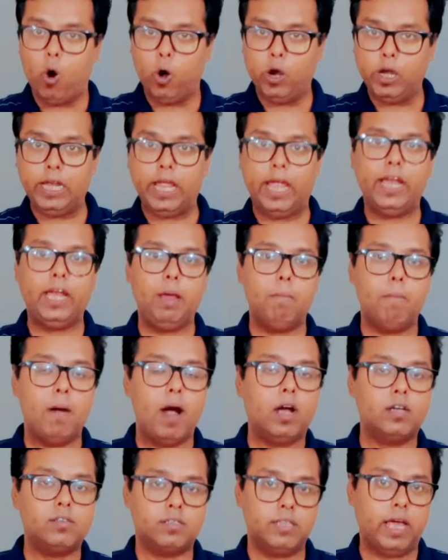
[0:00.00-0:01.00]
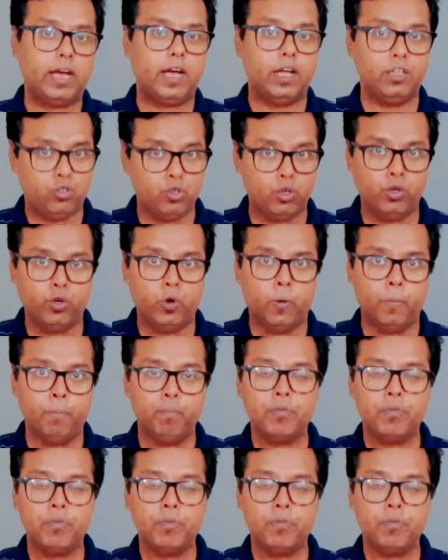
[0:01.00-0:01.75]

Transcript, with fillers: অনলাইনে মার্কস দেখার জন্য